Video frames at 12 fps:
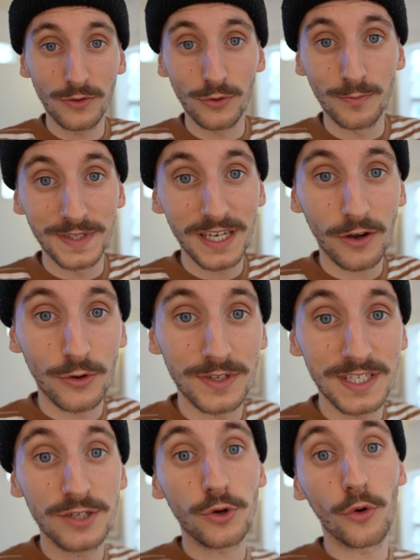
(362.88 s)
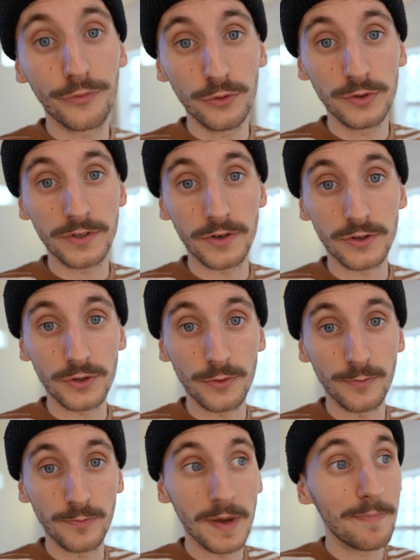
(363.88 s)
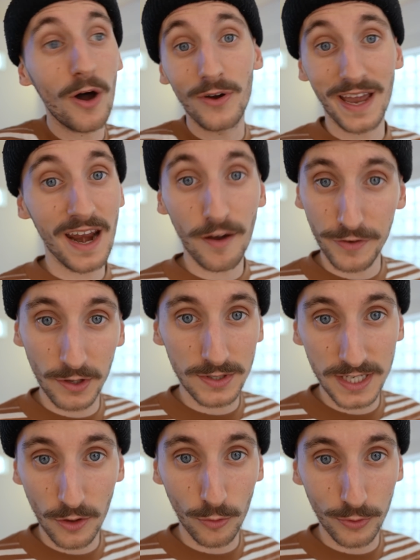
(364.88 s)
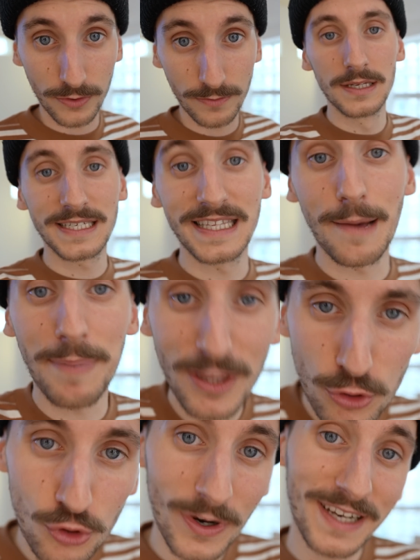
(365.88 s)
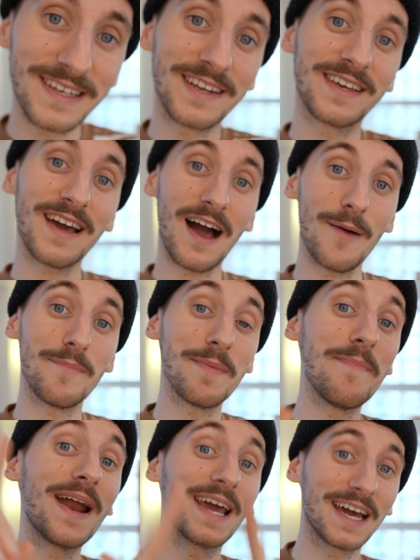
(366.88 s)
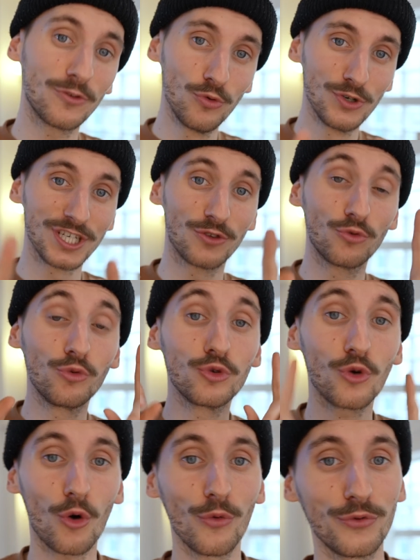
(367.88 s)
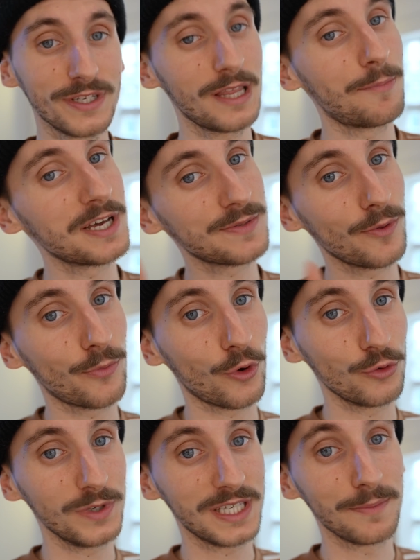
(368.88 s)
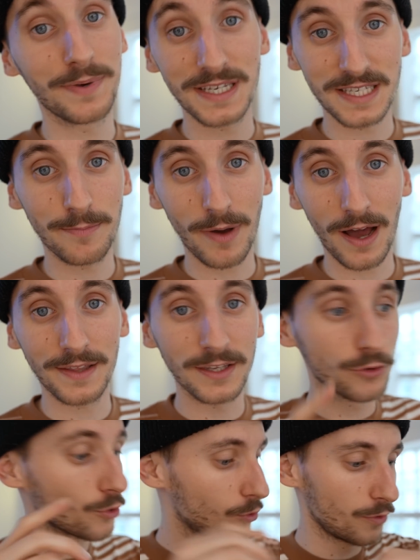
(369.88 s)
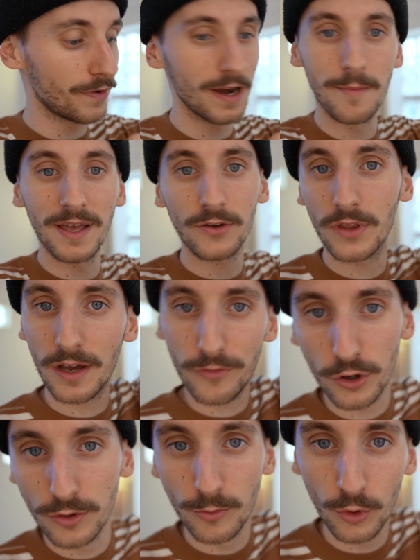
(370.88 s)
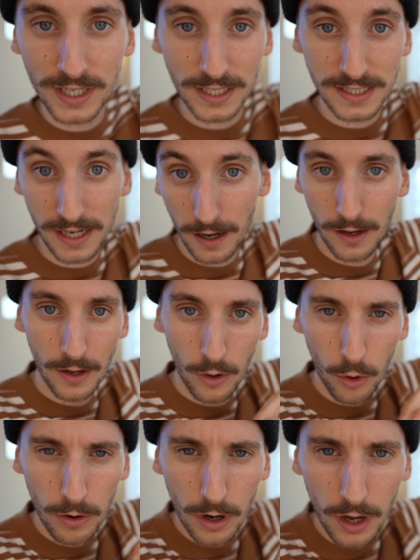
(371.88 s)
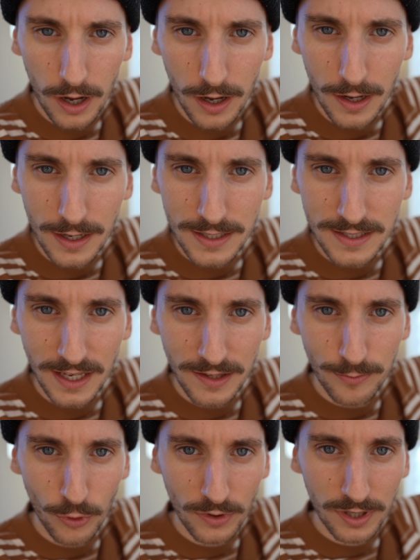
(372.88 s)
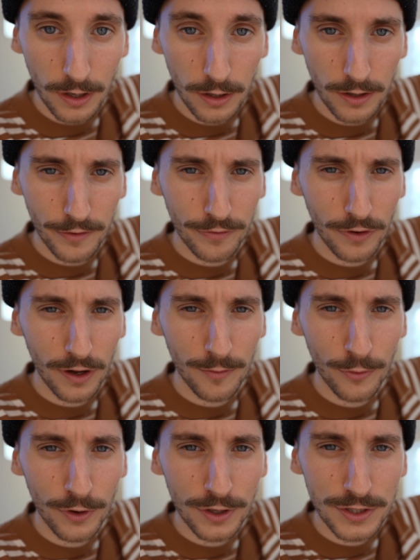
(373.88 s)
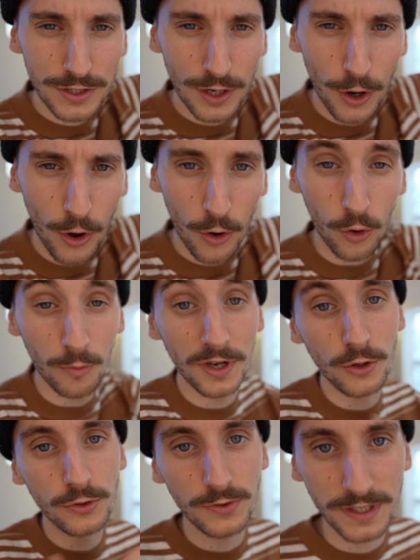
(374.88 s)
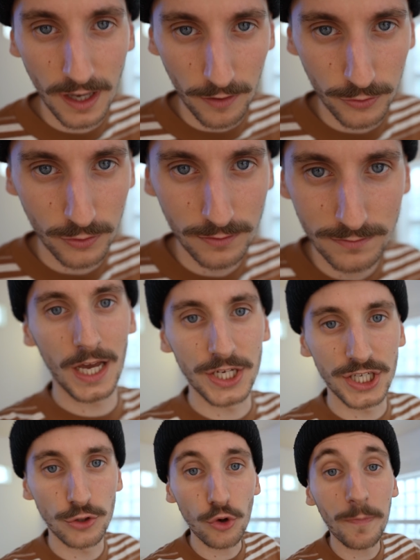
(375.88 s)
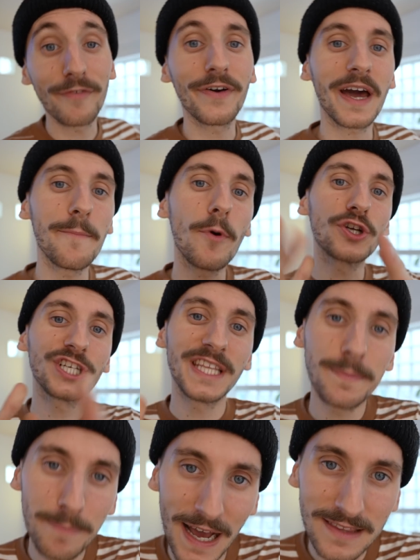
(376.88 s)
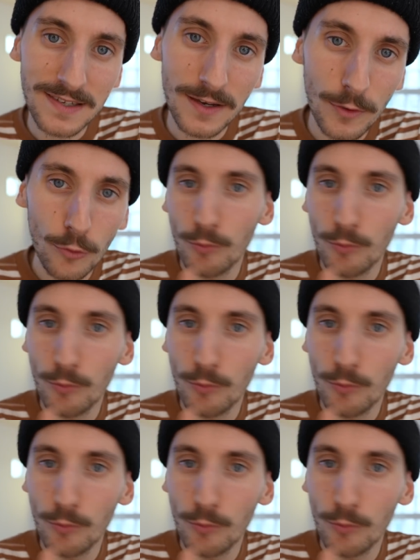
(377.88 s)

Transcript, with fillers: de me dire que si je refuse, je ne mets pas en galère financière non plus. Ce qui n'a pas toujours été le cas, mais malgré tout, j'ai toujours refusé des placements de produits qui me plaisaient pas, des trucs où il fallait mettre en avant une montre et dire Oh là là, cette montre est vraiment excellente au milieu d'une interview. J'ai toujours préféré manger des pâtes